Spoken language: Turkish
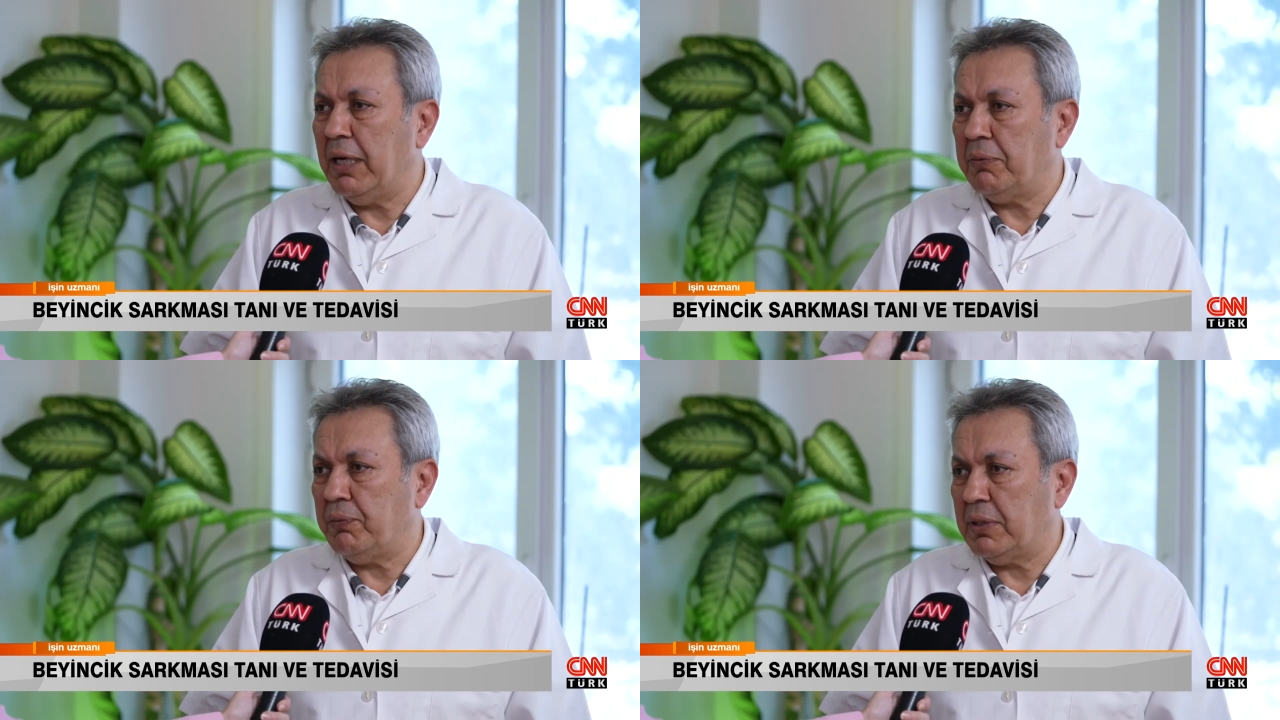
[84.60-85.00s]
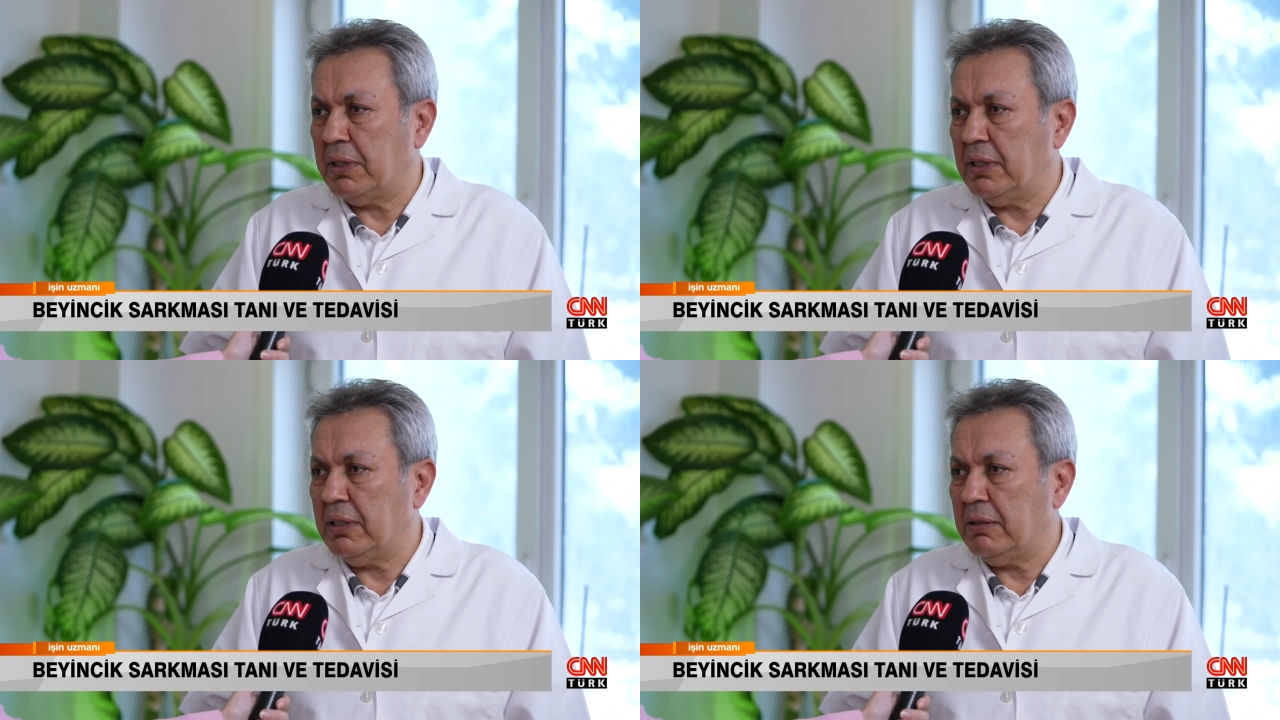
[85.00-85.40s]
bel
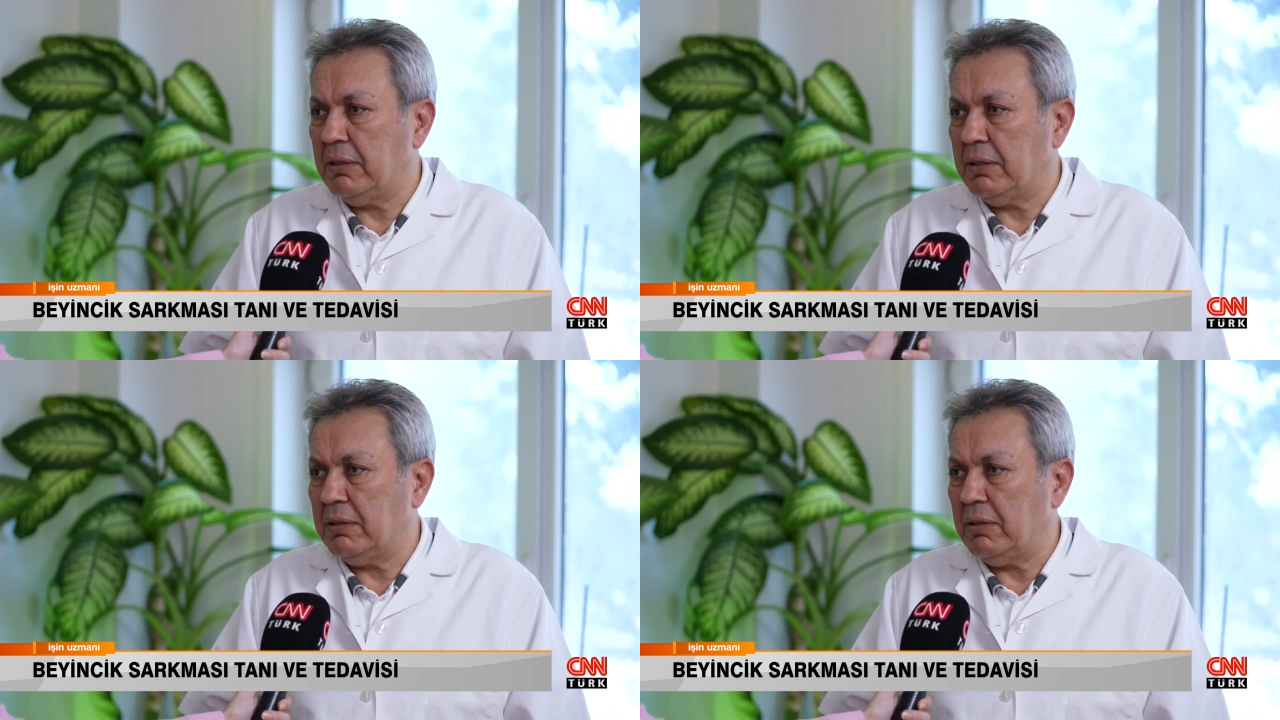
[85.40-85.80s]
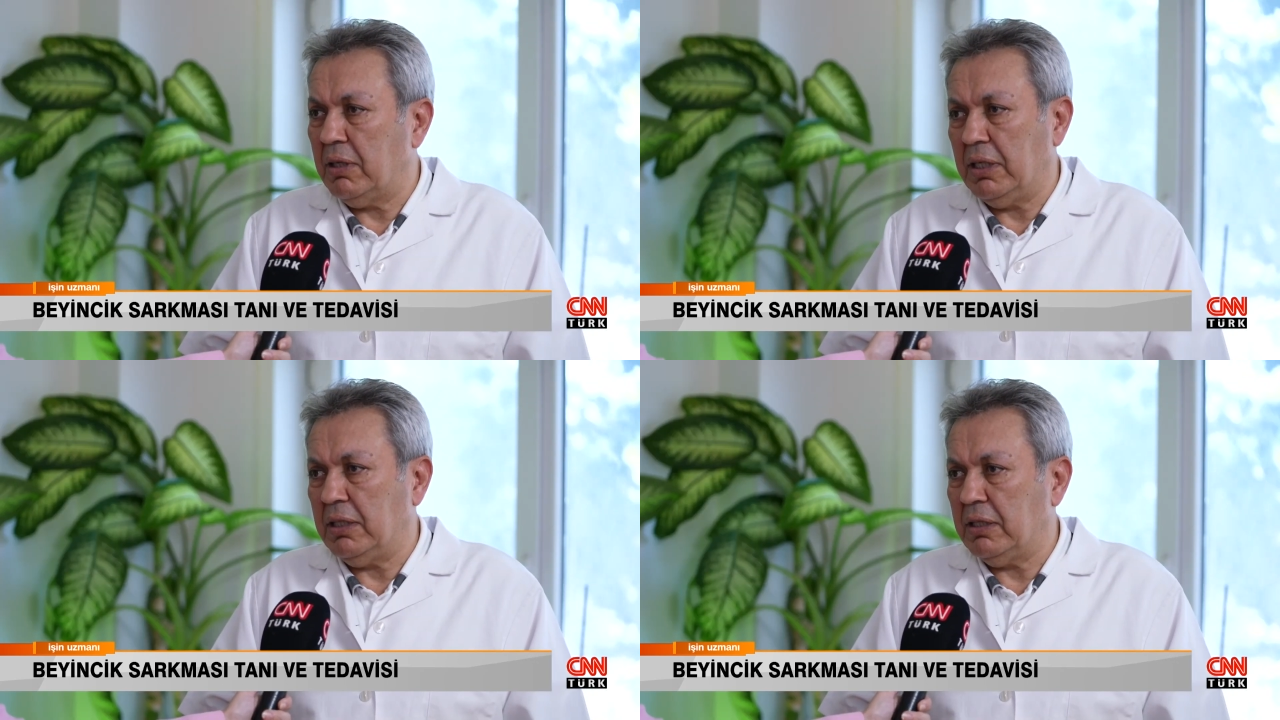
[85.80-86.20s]
fıtığı
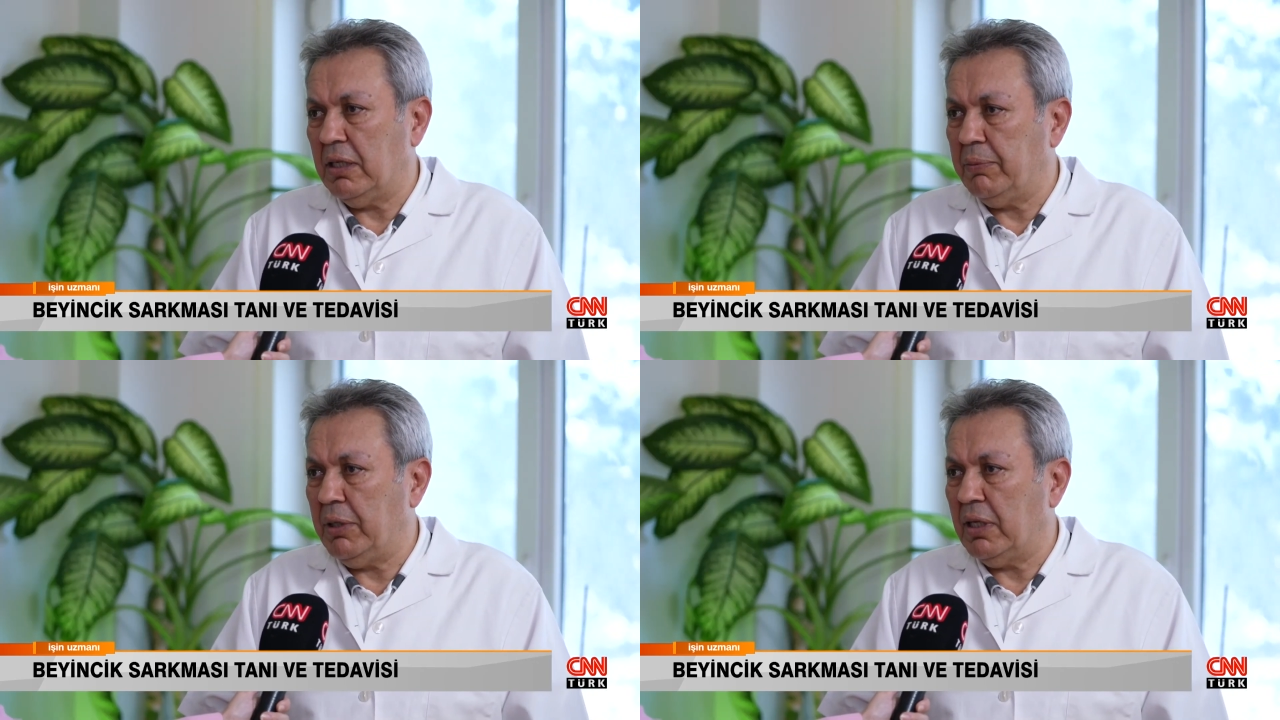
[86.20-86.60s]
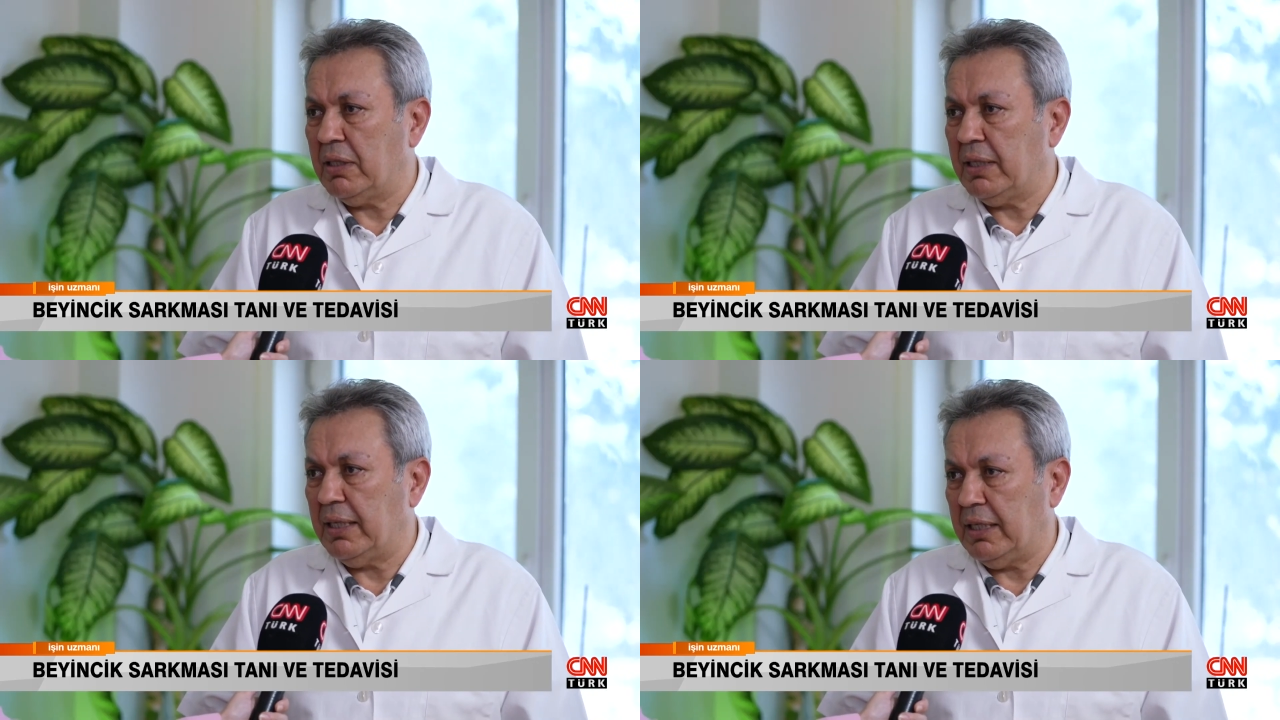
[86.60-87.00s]
hayır
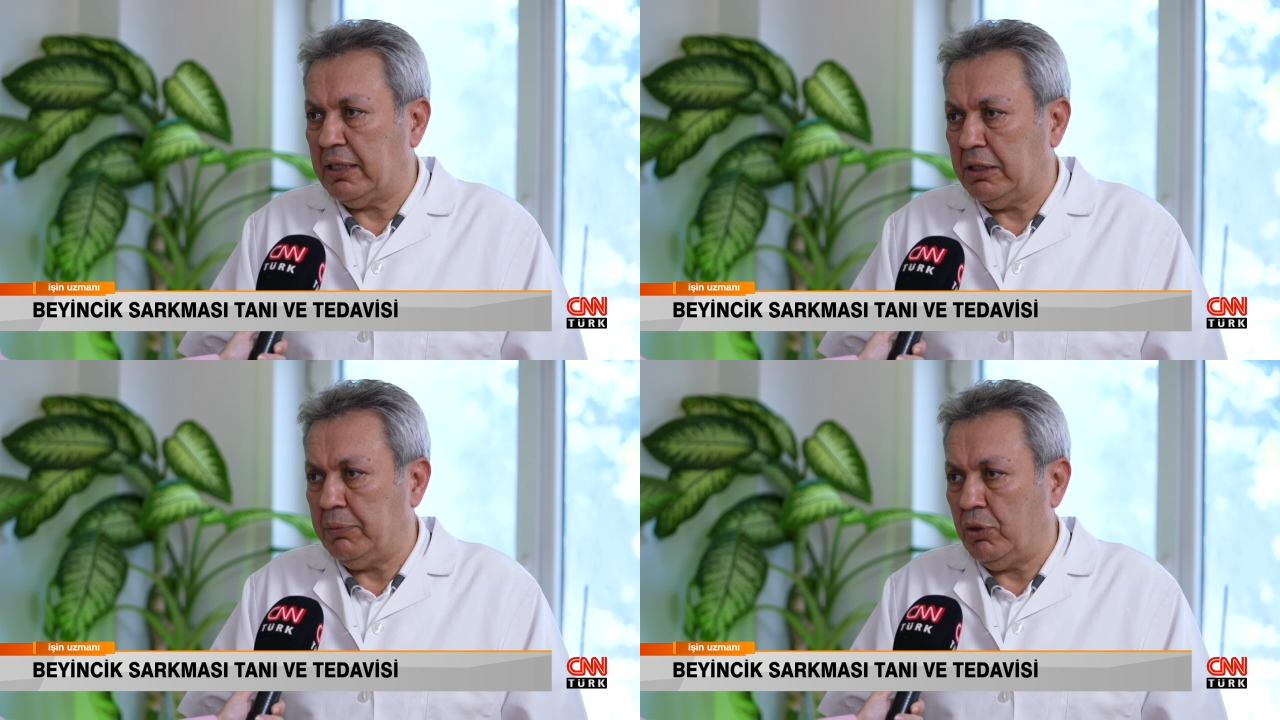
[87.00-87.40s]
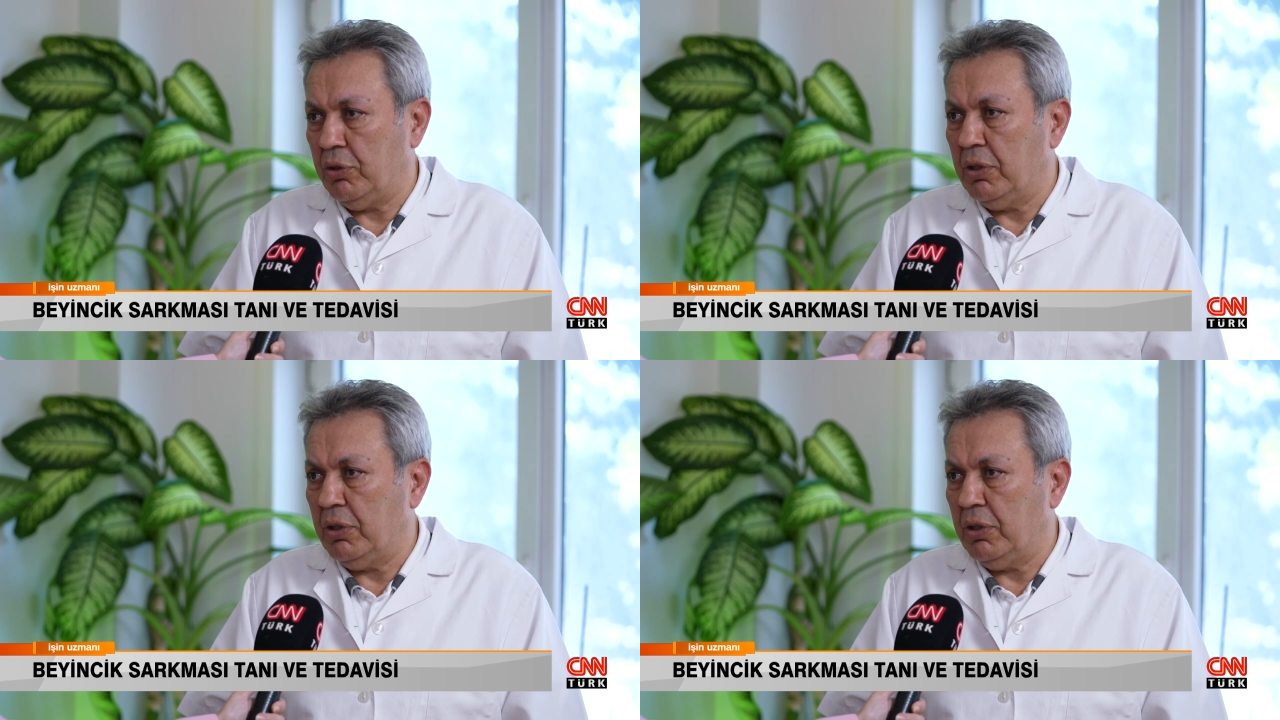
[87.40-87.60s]
ameliyatı gerektirmiyor.